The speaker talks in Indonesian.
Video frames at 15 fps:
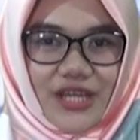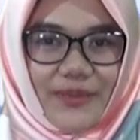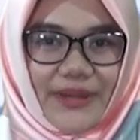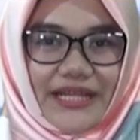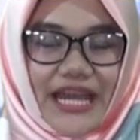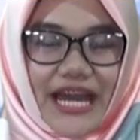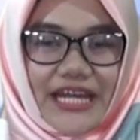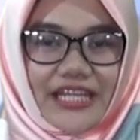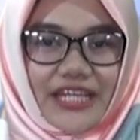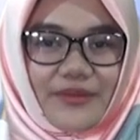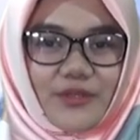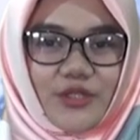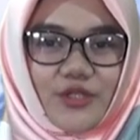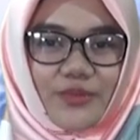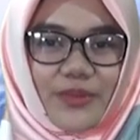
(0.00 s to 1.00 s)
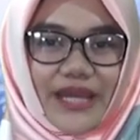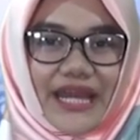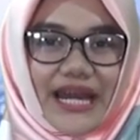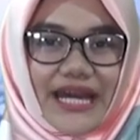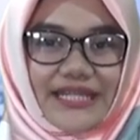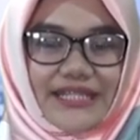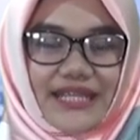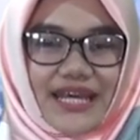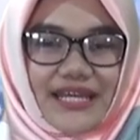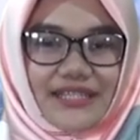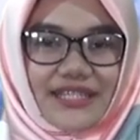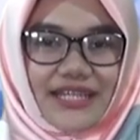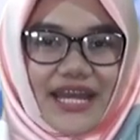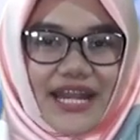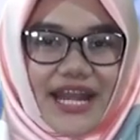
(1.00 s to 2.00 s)
kembali hadir menjumpai Anda
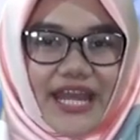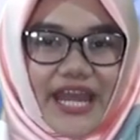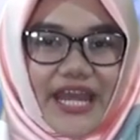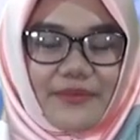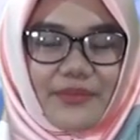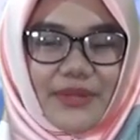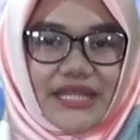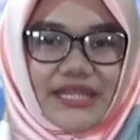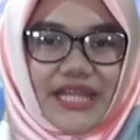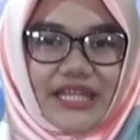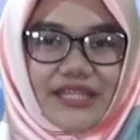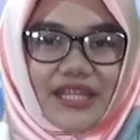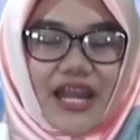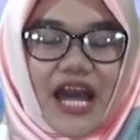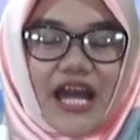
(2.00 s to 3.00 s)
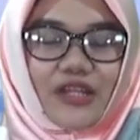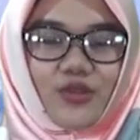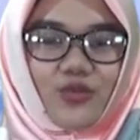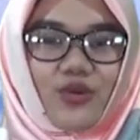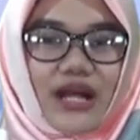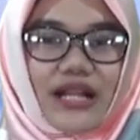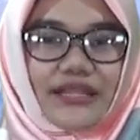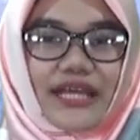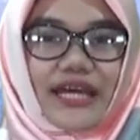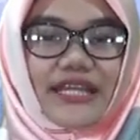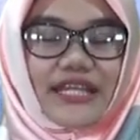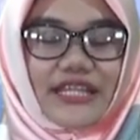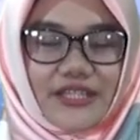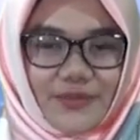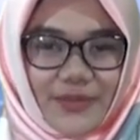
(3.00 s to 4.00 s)
dengan rangkaian berita teraktual
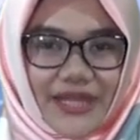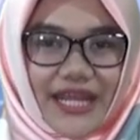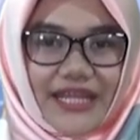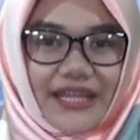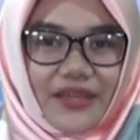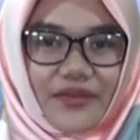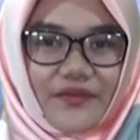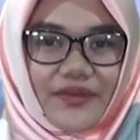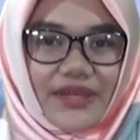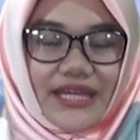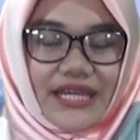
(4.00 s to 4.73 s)
dan inspiratif.